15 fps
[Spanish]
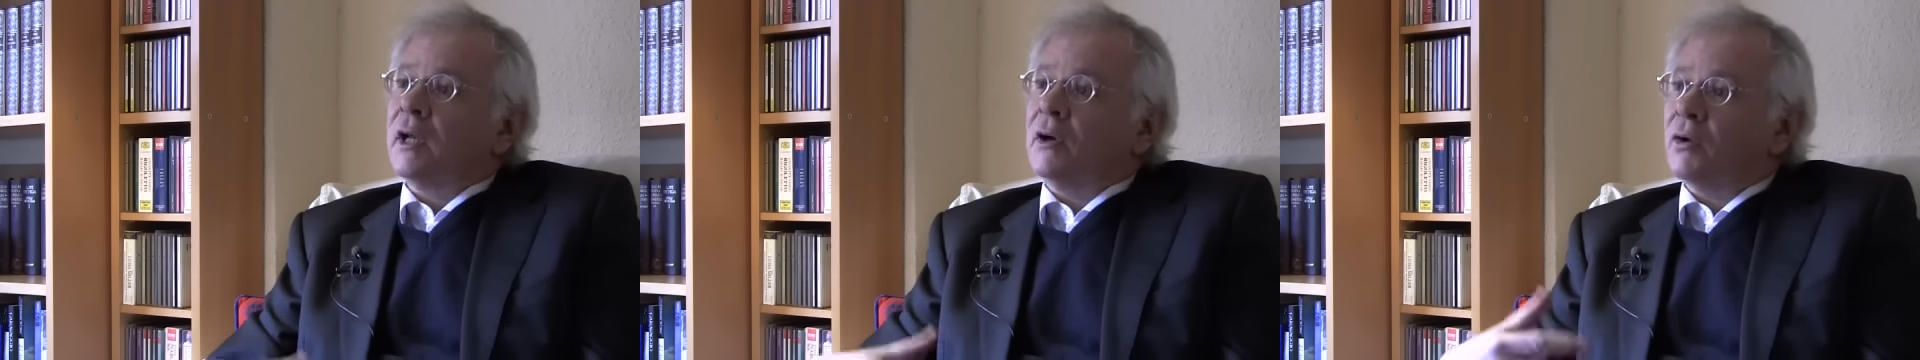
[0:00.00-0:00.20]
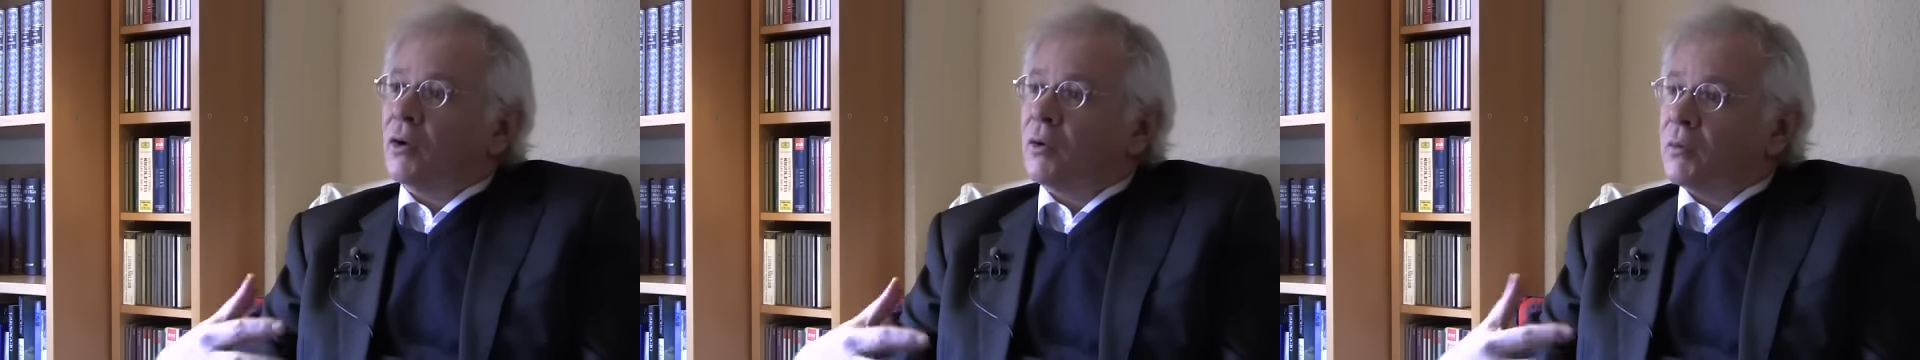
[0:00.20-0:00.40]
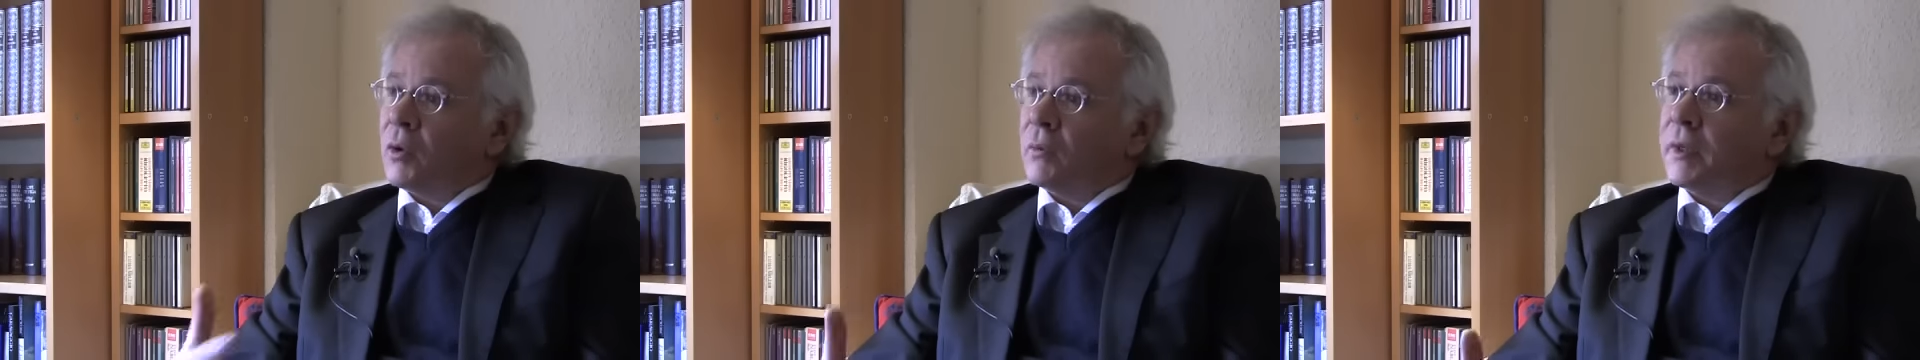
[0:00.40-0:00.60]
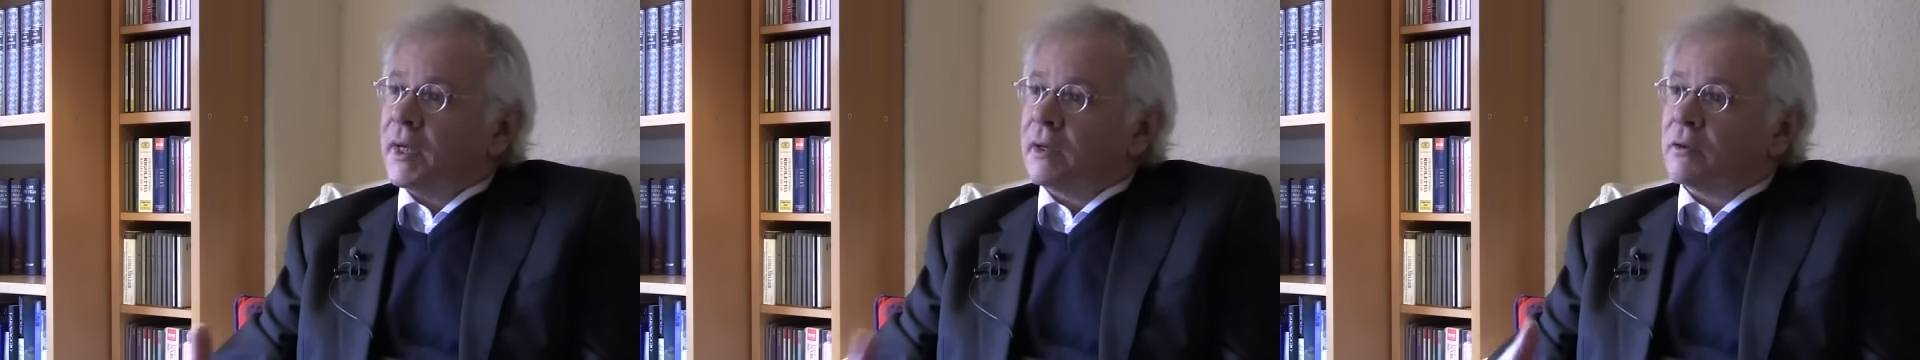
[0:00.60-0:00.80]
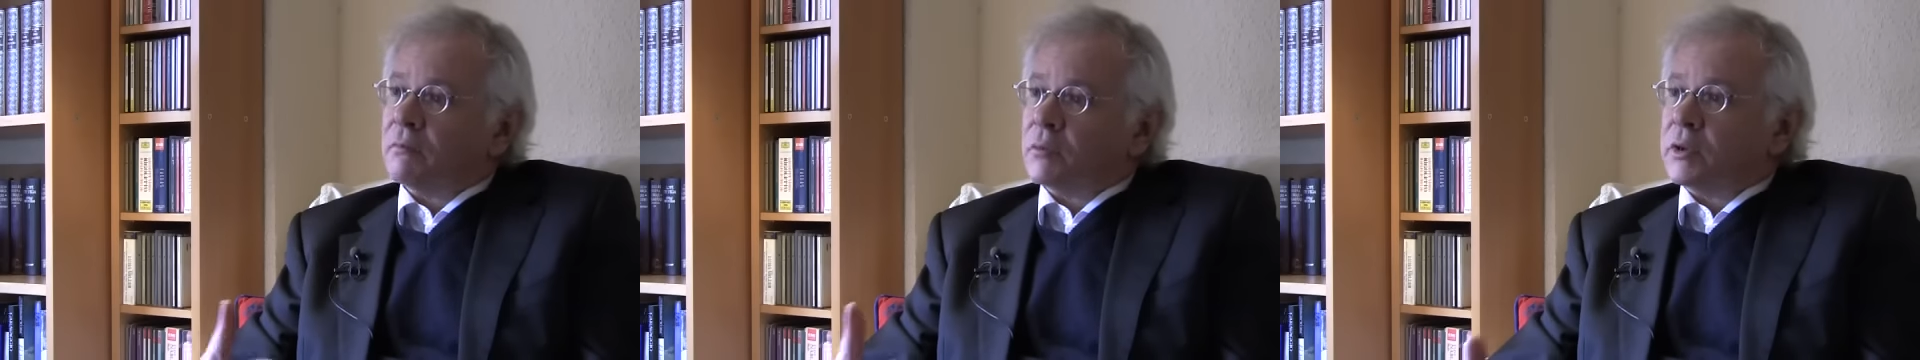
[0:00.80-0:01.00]
y luego
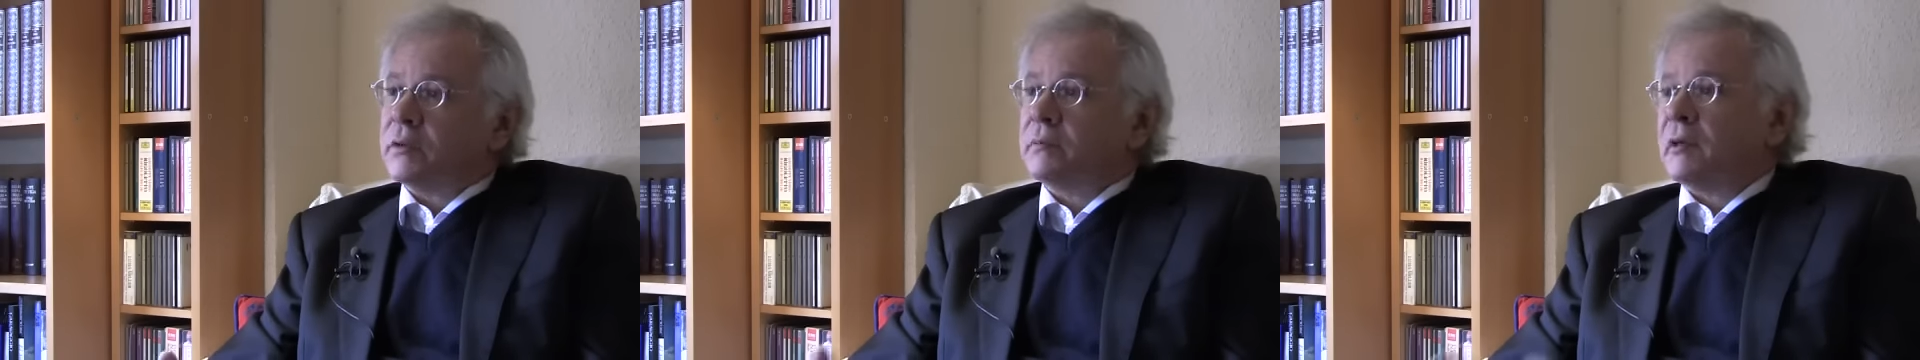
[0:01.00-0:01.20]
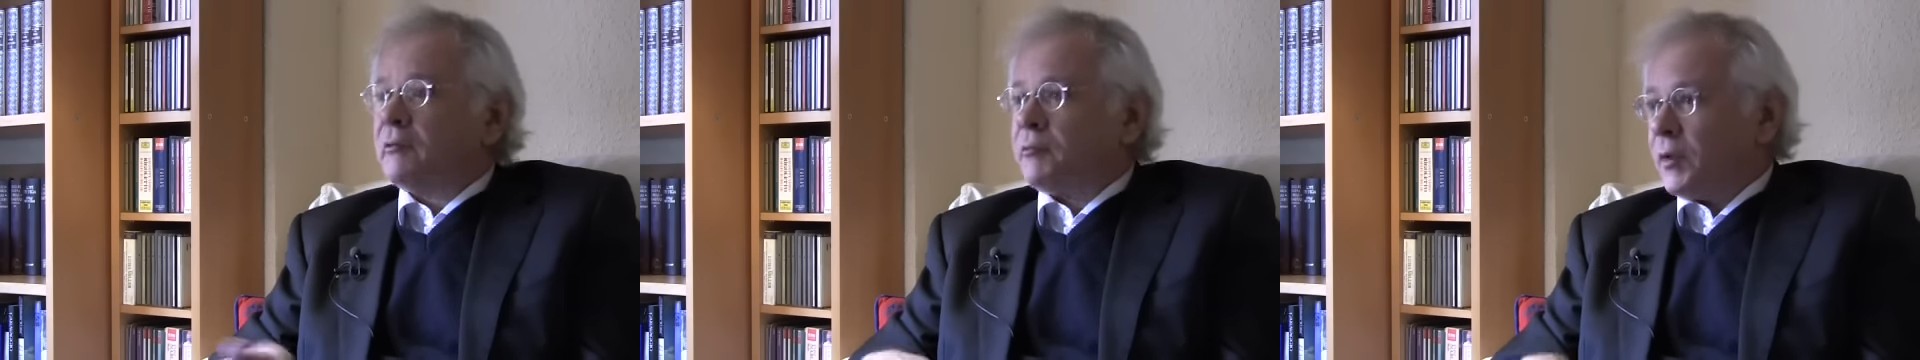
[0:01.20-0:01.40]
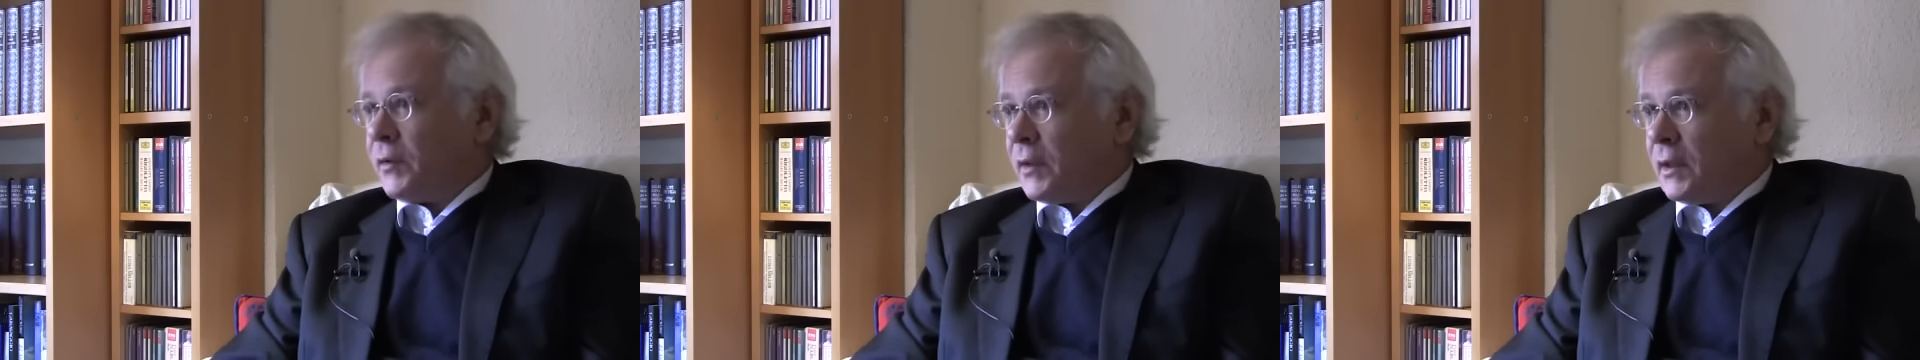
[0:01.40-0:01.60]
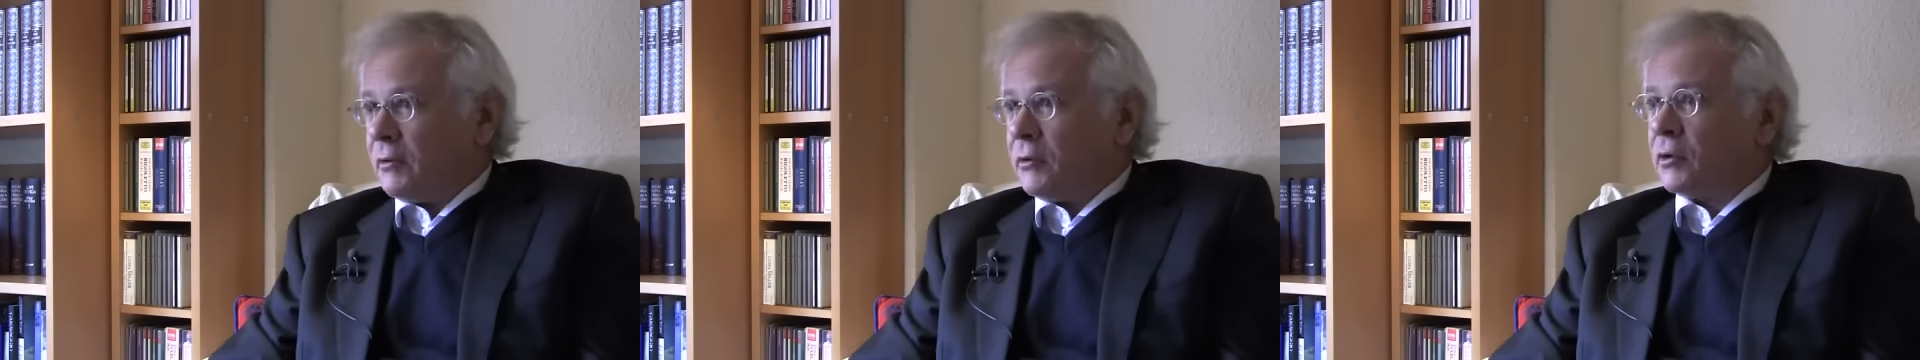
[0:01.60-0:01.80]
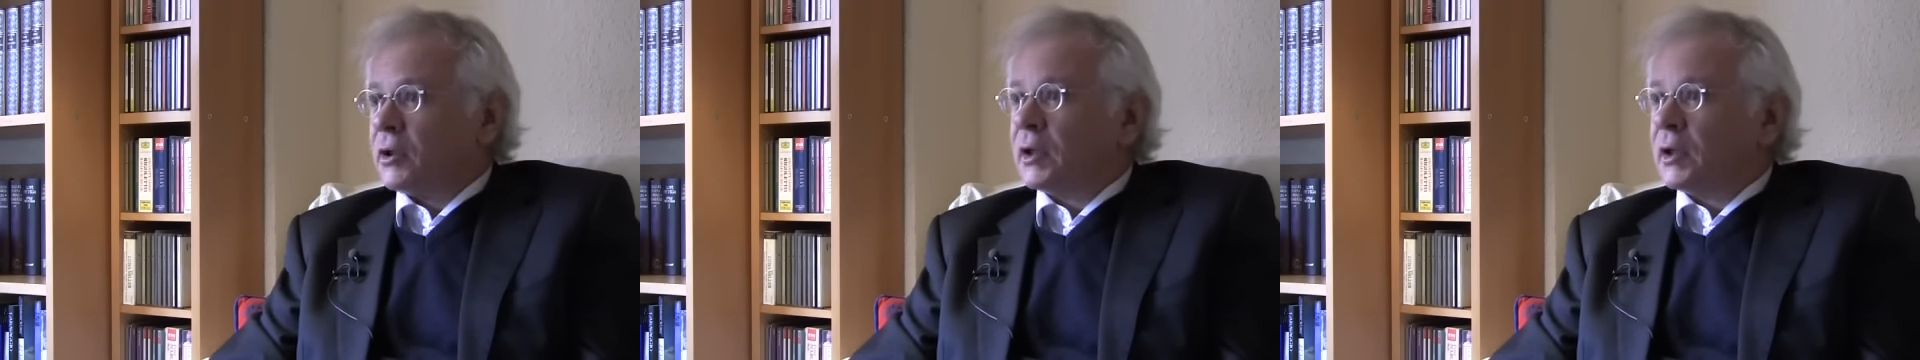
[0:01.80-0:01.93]
volverá con muchísima fuerza con,